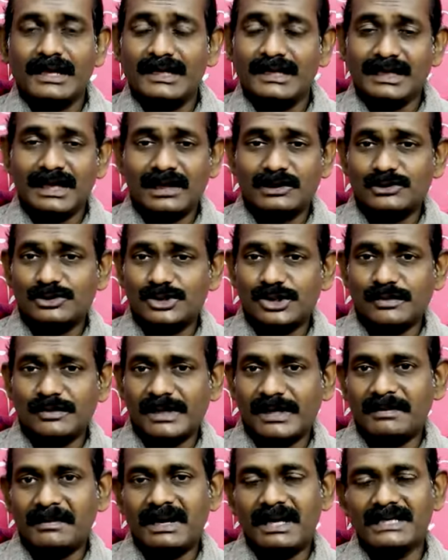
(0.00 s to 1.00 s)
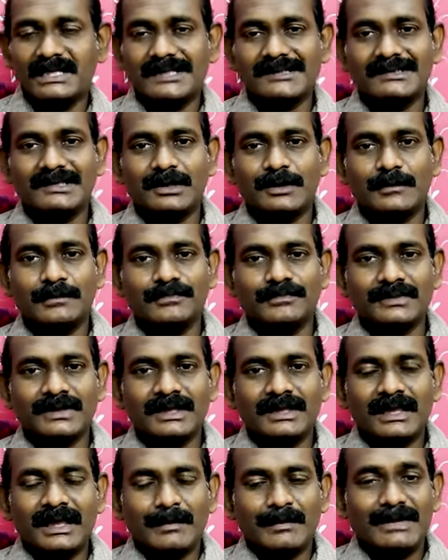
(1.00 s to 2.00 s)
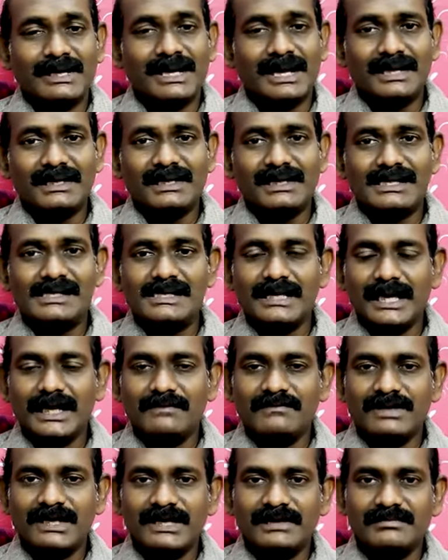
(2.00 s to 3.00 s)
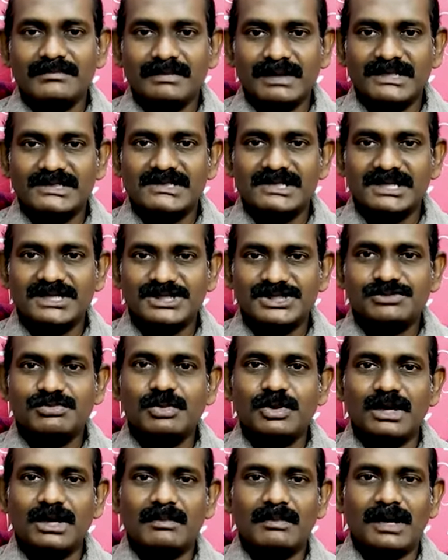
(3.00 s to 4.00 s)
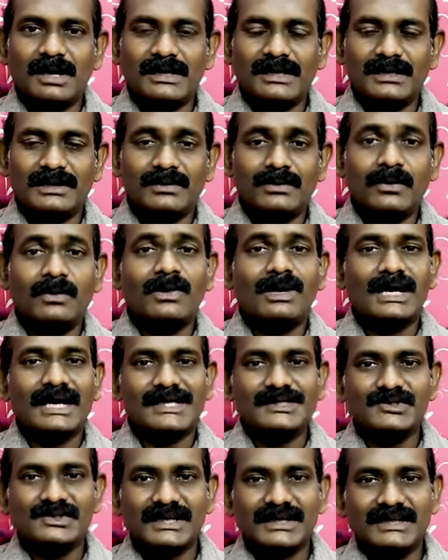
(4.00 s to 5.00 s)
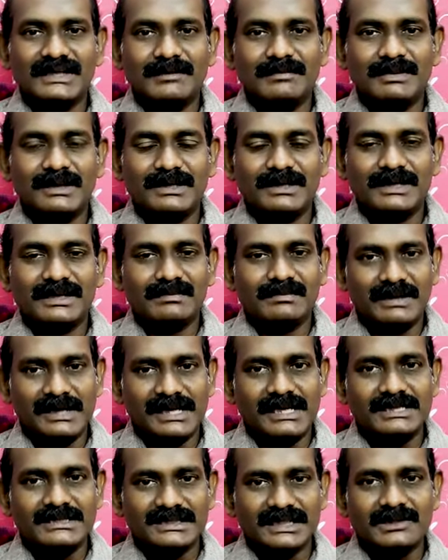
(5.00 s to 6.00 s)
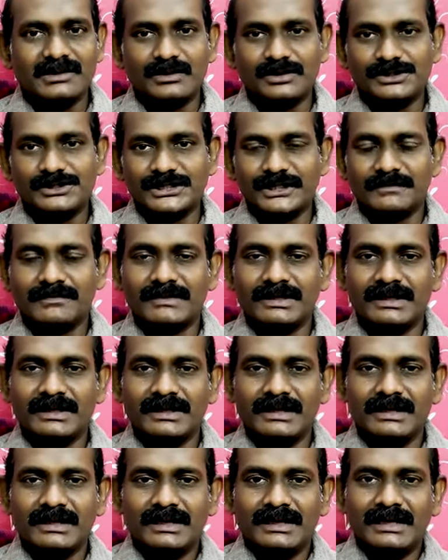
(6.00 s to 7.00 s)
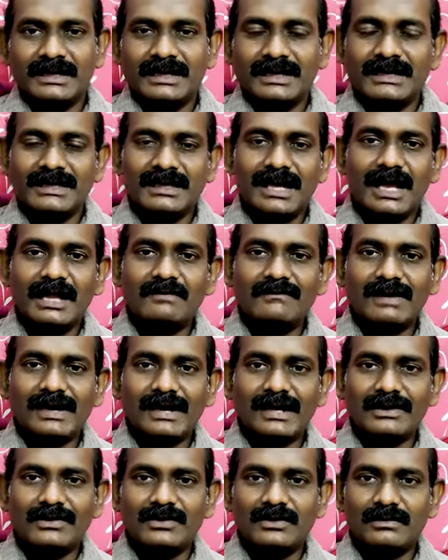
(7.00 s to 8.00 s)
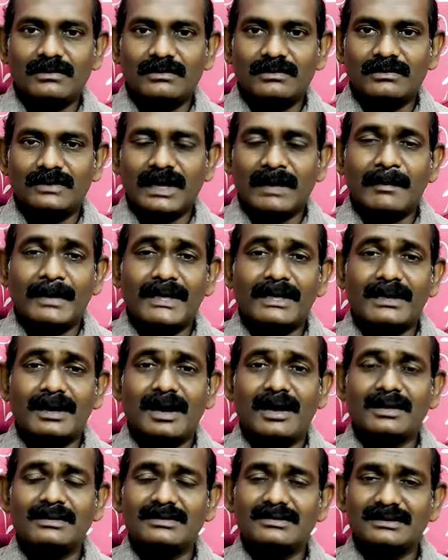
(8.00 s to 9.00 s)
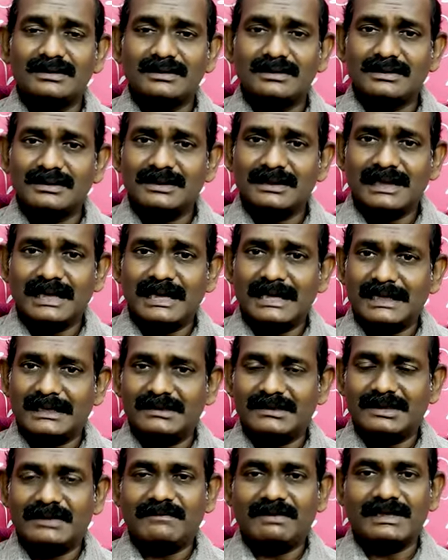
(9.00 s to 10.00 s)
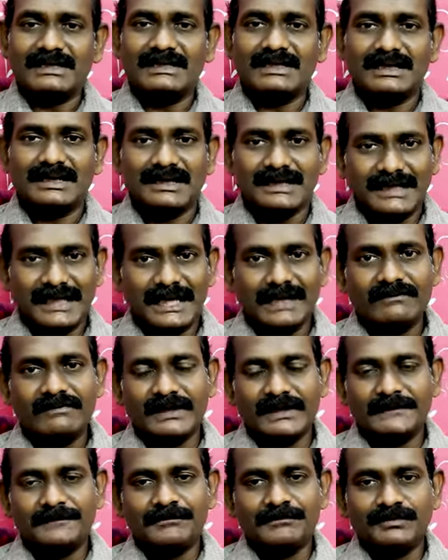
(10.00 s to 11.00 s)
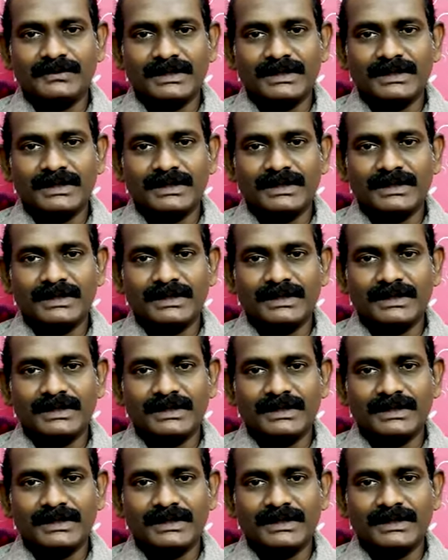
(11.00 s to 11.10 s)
இந்த அக்டோபர் மாதத்திலும் மிராக்கல் ஈவினிங் மெசேஜ் மூலமாய் உங்களை சந்திப்பதில் பெரிய சந்தோஷம் இந்நாள் வரைக்கும் நம்மை காத்து நடத்தி வந்த தேவன்